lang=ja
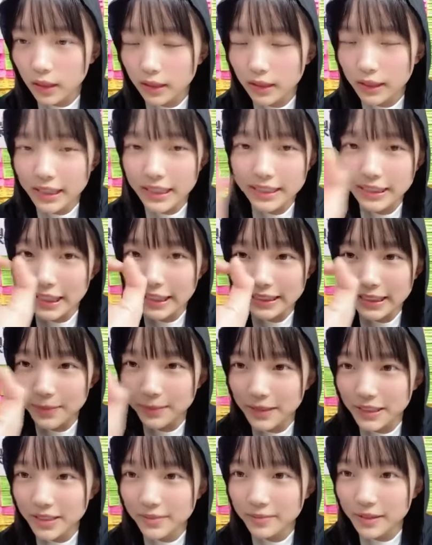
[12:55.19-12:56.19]
なりちゃんさ
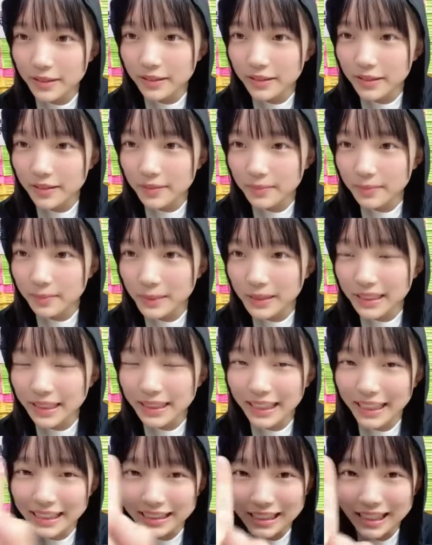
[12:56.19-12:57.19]
んマシュマロ正
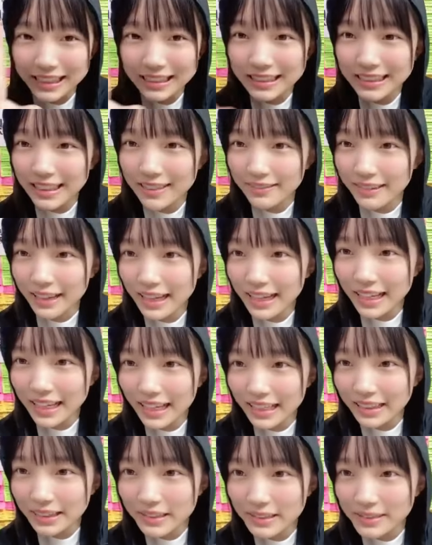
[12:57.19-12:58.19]
隆さん一タわ、あり
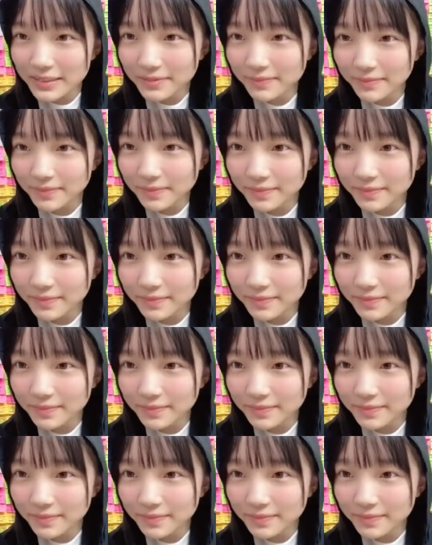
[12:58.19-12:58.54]
がとう